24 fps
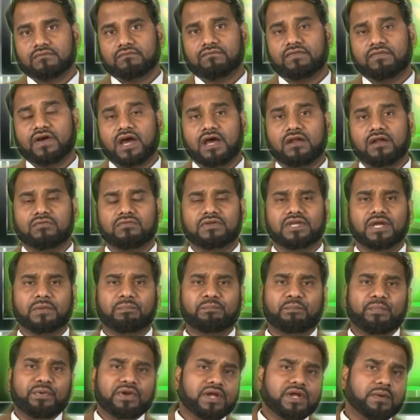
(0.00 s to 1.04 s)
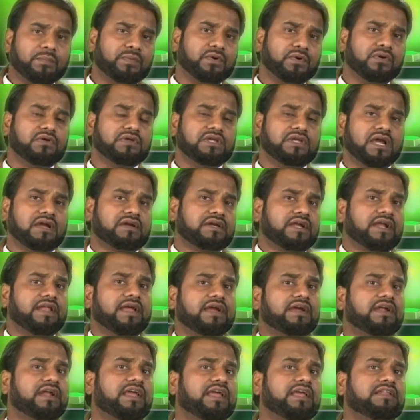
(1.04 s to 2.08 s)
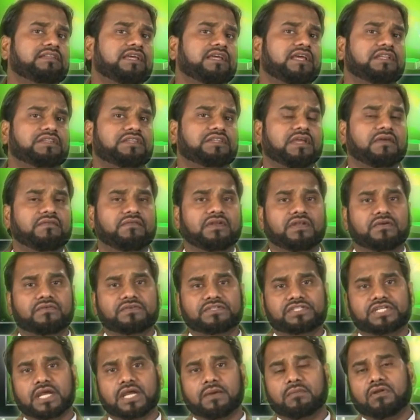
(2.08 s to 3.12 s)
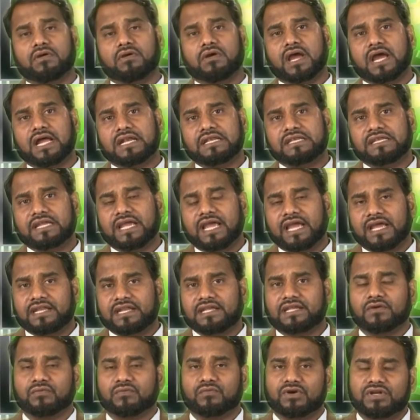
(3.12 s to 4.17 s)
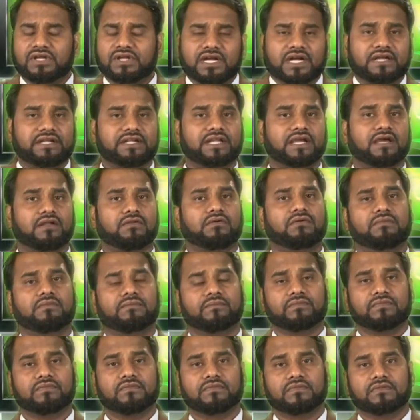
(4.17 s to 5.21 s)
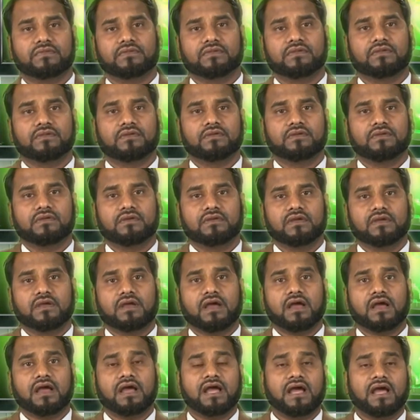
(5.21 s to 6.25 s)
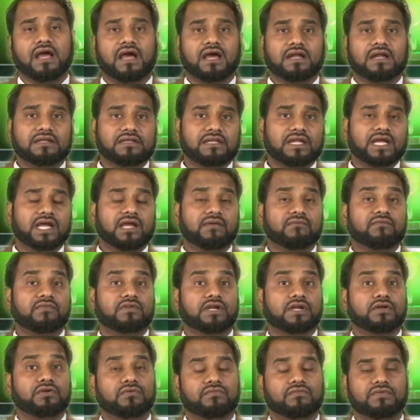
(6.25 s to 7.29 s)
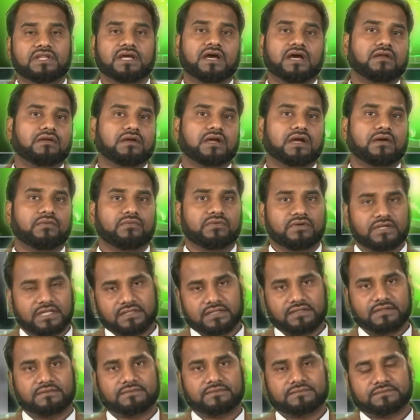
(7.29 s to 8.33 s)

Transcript: వారు ఎప్పుడు ఎప్పుడు ఎక్కడెక్కడైతే దేవుని విషయంలో అన్యాయానికి ఒడిగట్టారో ఆ అన్యాయం రెండు విధాలుగా ఉండేది